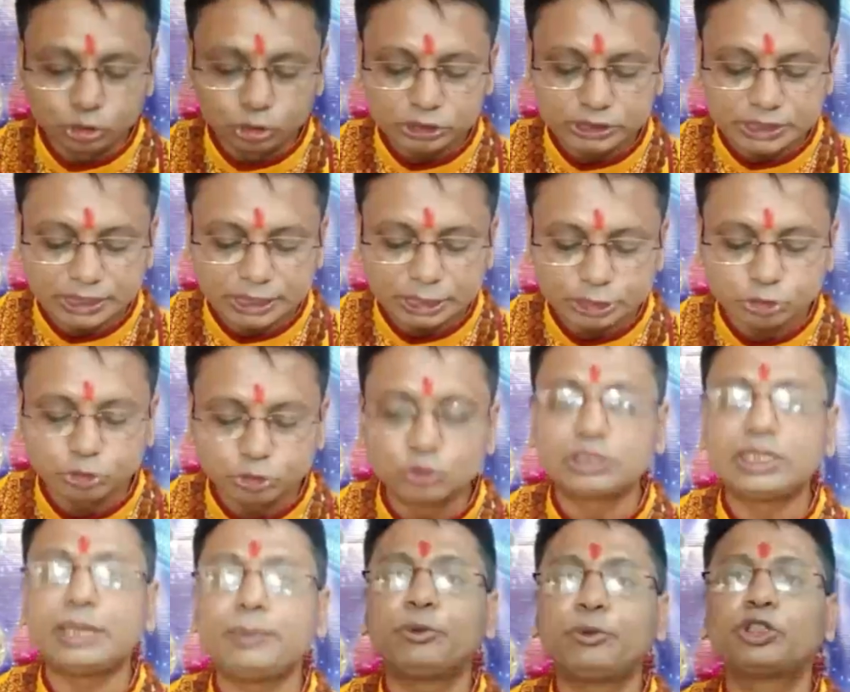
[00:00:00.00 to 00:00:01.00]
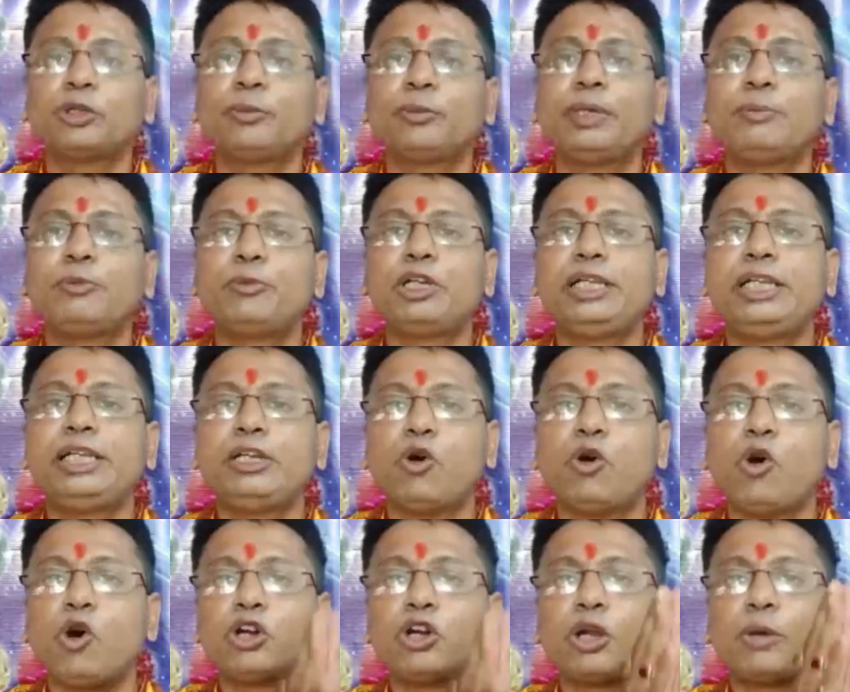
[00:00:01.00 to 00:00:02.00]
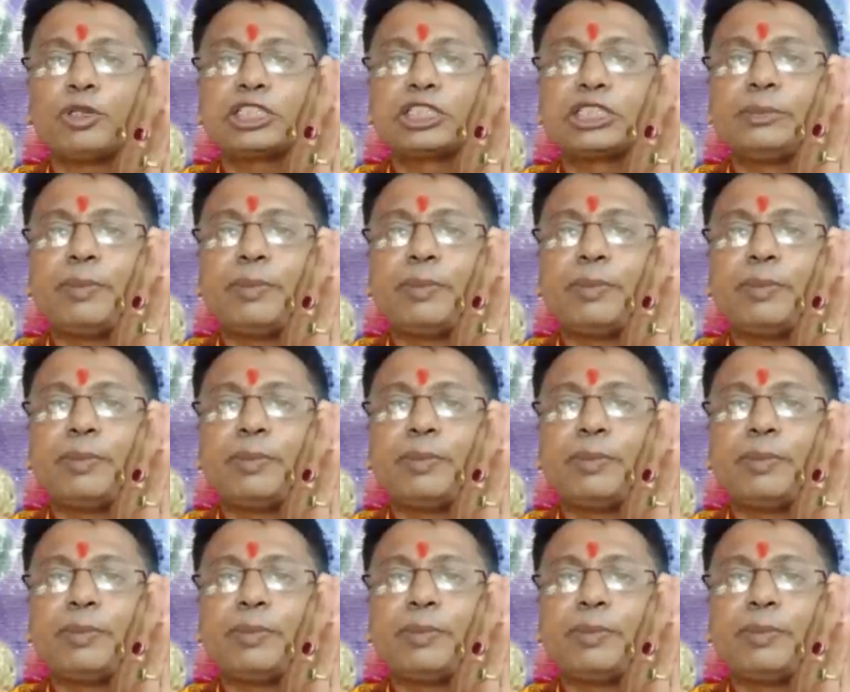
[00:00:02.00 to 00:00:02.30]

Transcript: অনুষ্ঠানের শুরুতে প্রথমে বলি ওং নম